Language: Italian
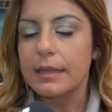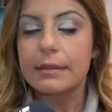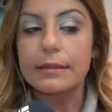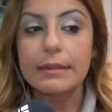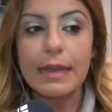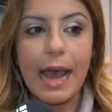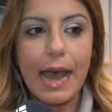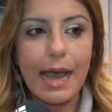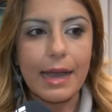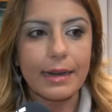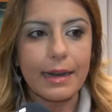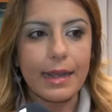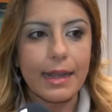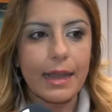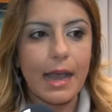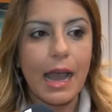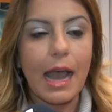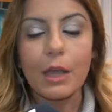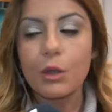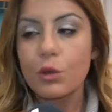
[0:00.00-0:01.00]

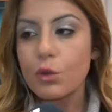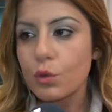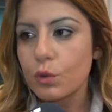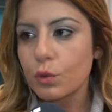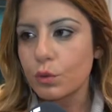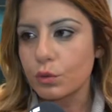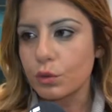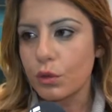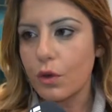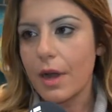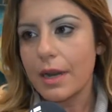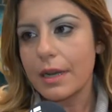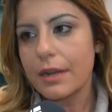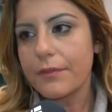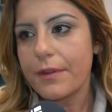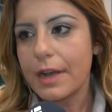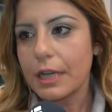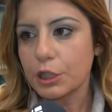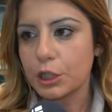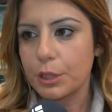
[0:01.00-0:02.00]
dare aiuto
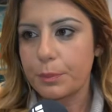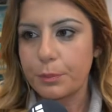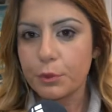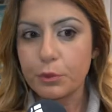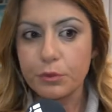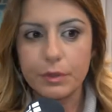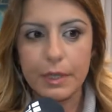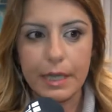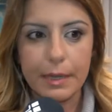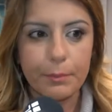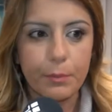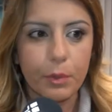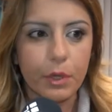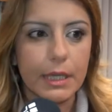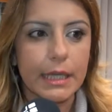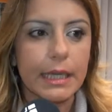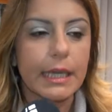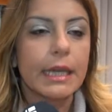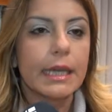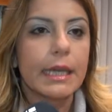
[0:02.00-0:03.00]
alle fasce più
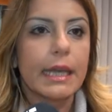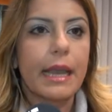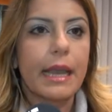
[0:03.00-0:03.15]
deboli,